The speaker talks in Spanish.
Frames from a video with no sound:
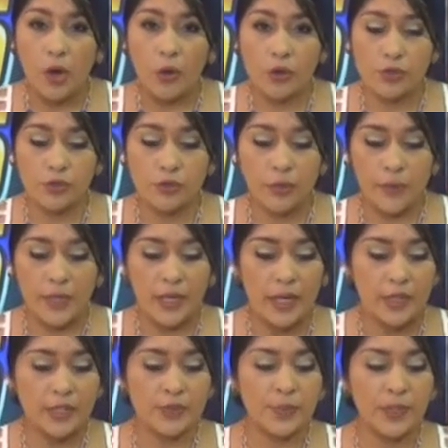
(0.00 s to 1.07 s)
Hoy sus
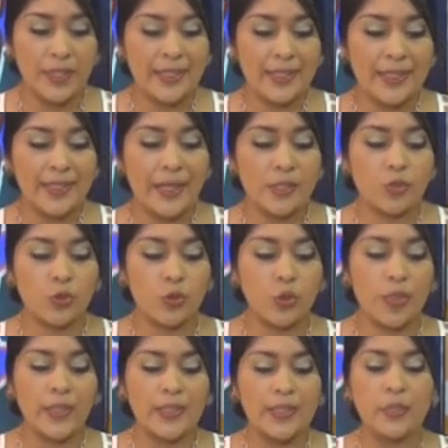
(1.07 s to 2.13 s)
familiares piden que el caso no
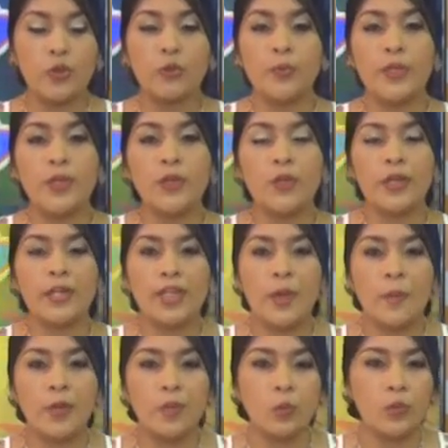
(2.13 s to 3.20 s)
quede en el olvido y
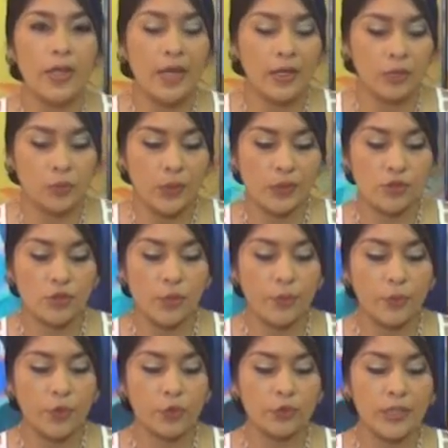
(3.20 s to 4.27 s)
reclaman una
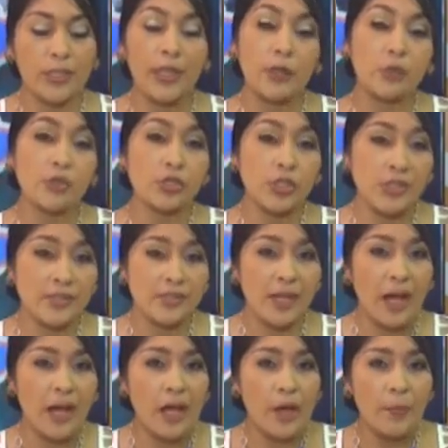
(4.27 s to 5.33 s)
actuación pronta de la
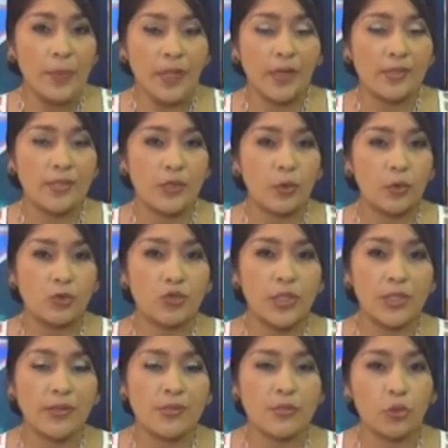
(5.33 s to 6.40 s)
justicia para que se
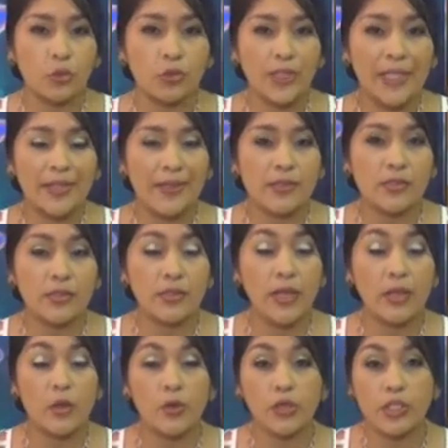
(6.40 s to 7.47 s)
conozcan las condenas
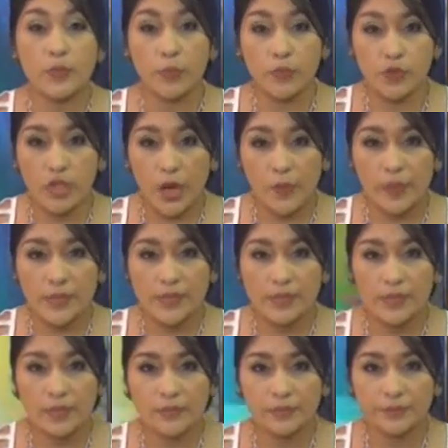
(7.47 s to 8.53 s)
de los
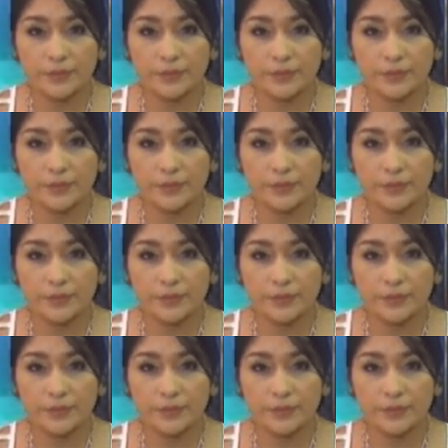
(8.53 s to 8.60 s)
responsables.